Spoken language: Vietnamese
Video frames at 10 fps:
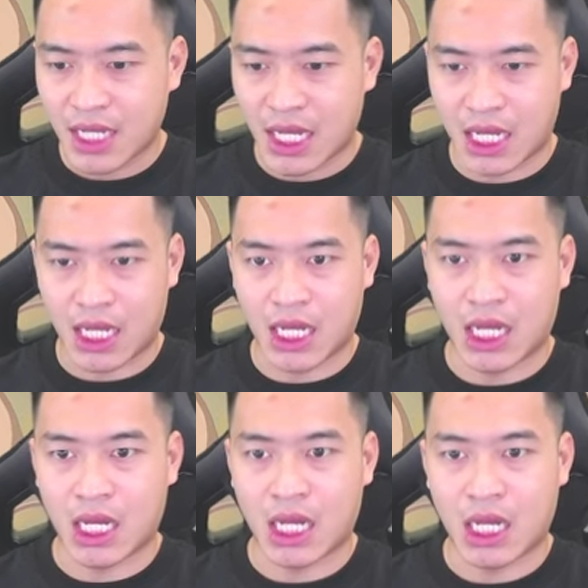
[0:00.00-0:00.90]
À,
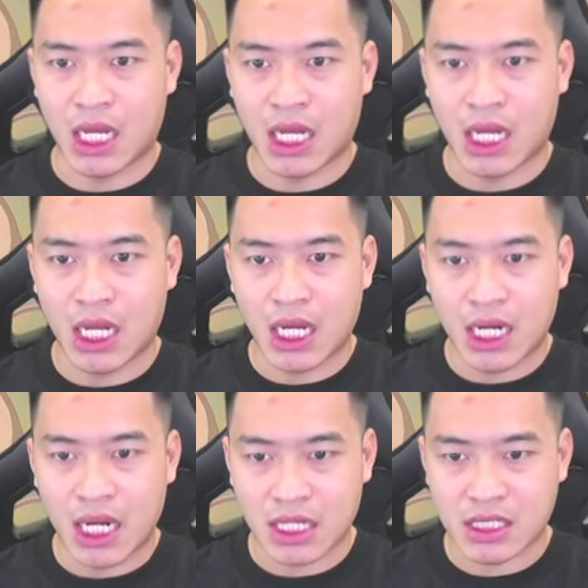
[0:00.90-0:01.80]

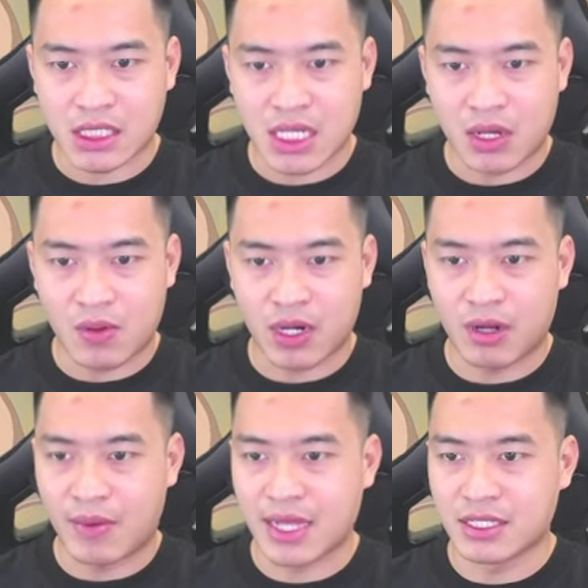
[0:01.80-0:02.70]
đặc sắc hoạt
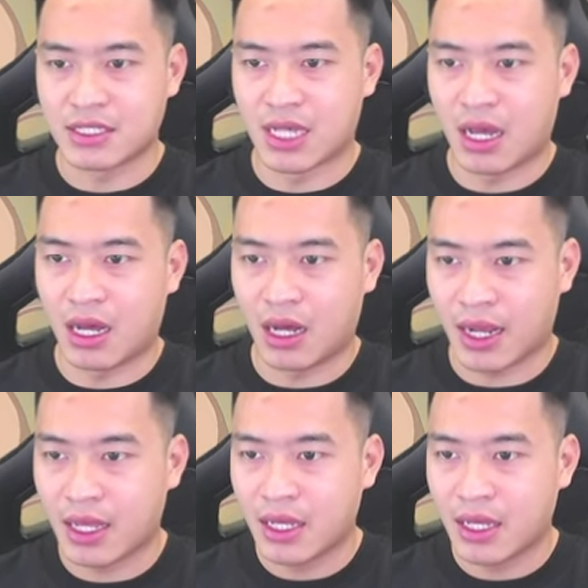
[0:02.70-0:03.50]
động hạn giờ này.